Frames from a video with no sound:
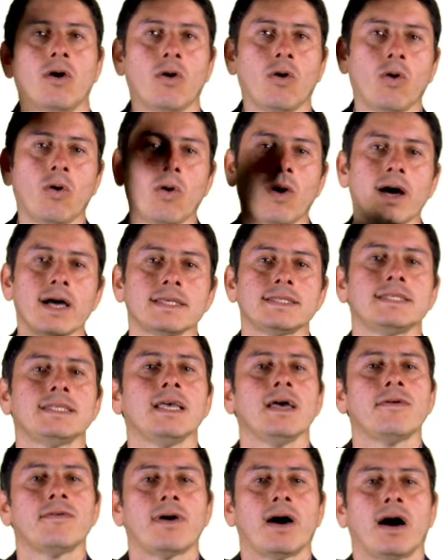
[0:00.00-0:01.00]
o
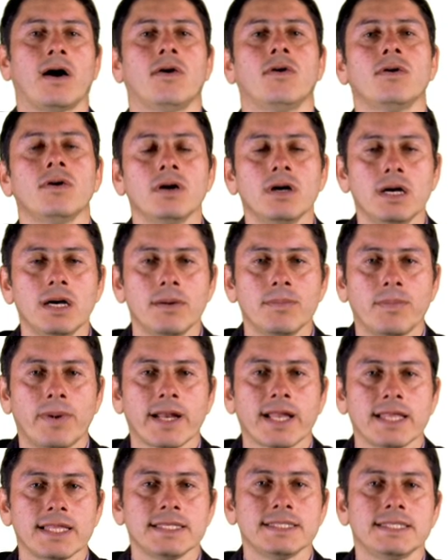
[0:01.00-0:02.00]
hacia abajo
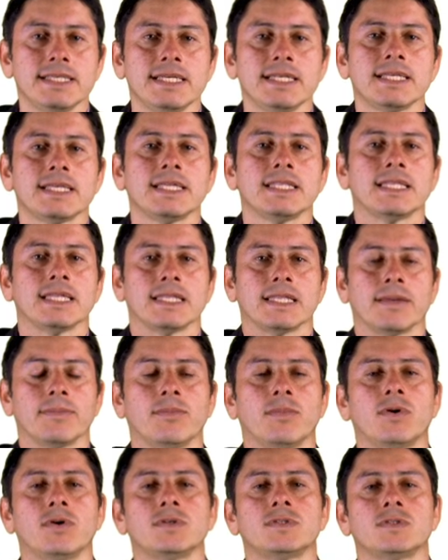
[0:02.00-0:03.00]
para decir que
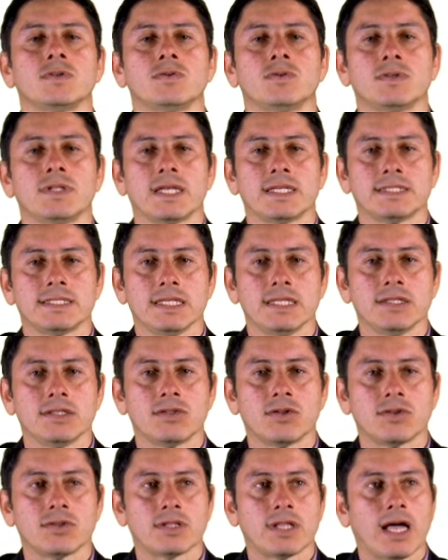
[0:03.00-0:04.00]
tenemos una
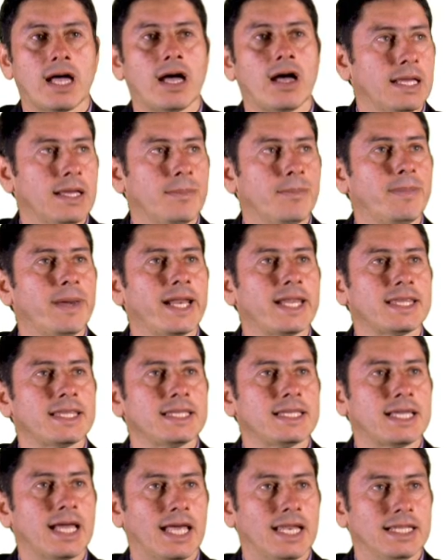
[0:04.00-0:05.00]
asíntota eh,
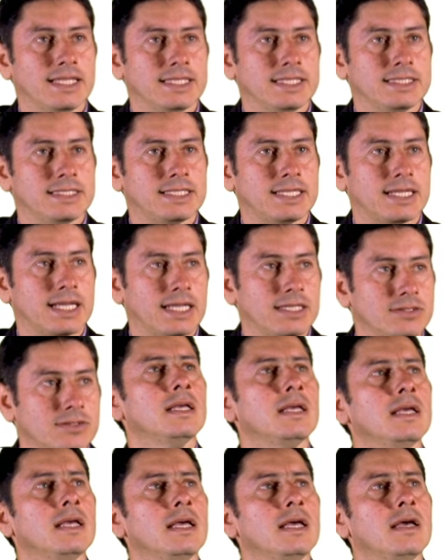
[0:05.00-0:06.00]
vertical en este caso.
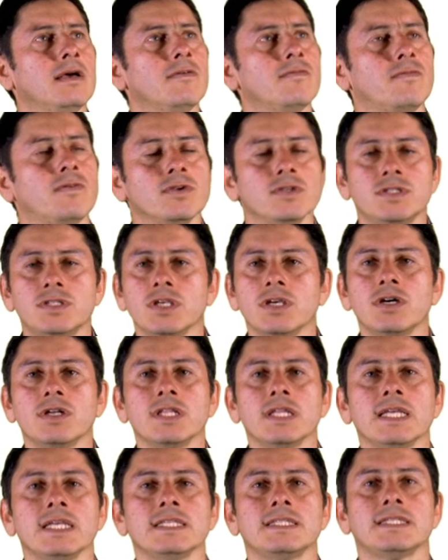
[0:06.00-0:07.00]

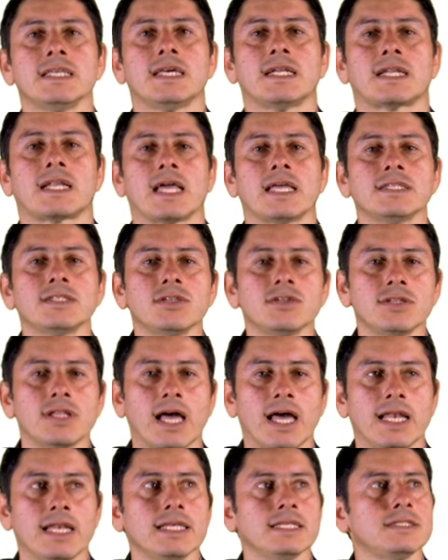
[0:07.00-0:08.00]
Funciones
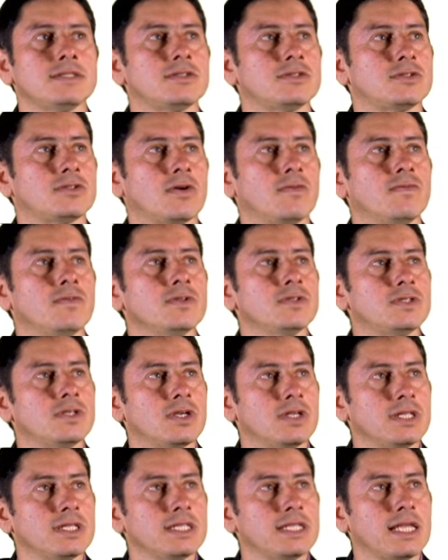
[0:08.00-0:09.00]
racionales son
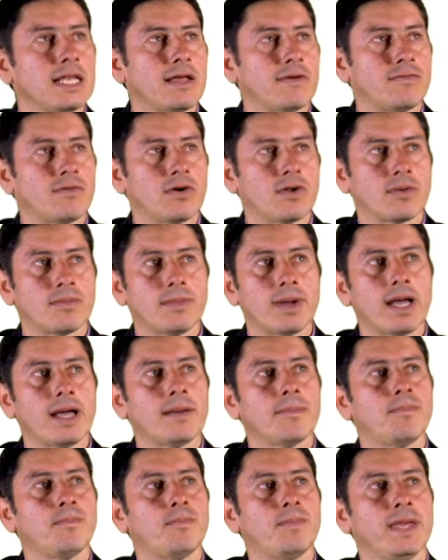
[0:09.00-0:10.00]
funciones de la
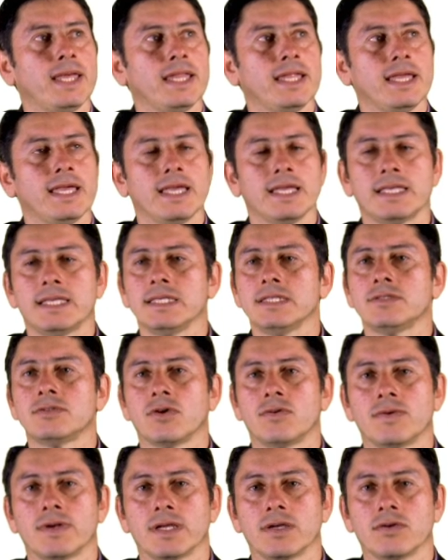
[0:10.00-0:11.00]
forma p de x
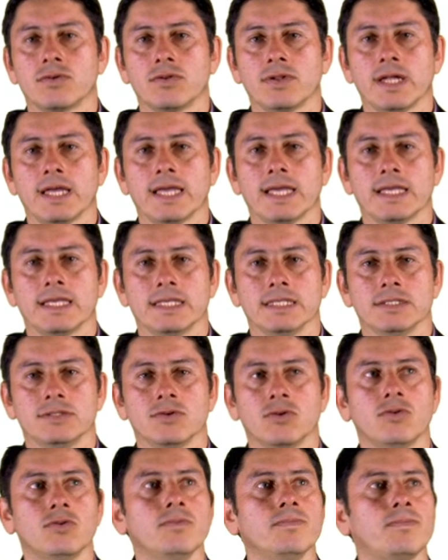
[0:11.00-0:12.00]
sobre q de
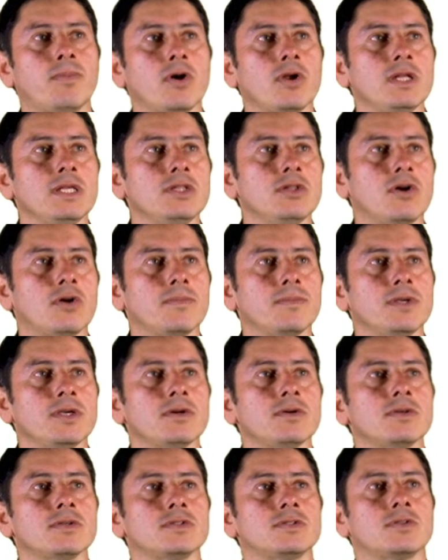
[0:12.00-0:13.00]
x, un
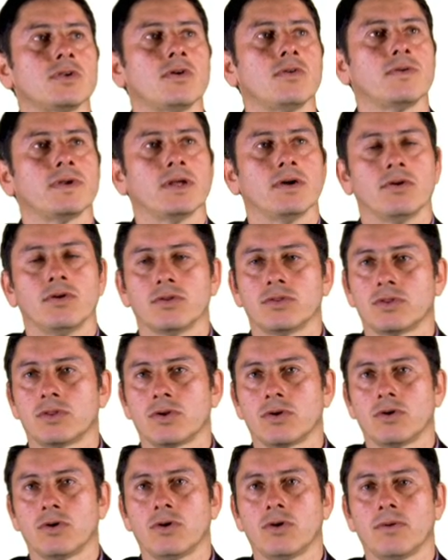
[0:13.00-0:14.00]
polinomio sobre
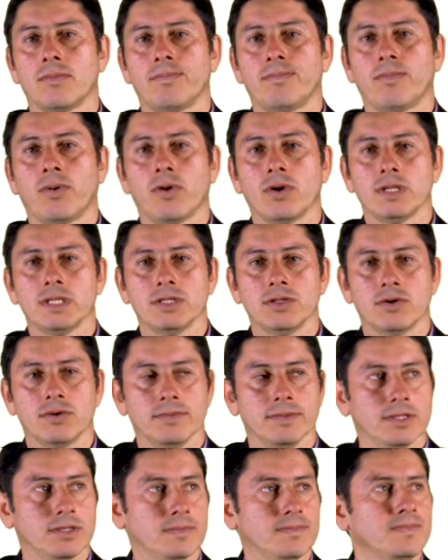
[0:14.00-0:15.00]
otro
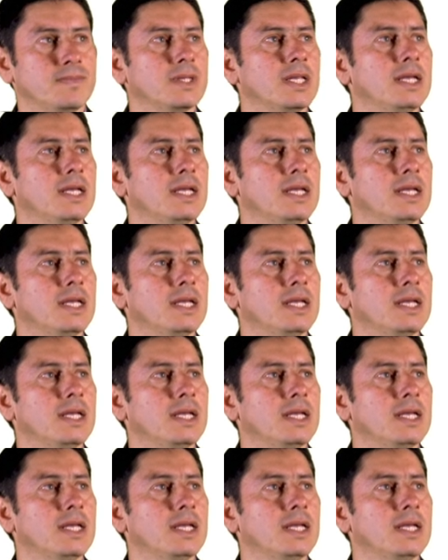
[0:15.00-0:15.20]
polinomio.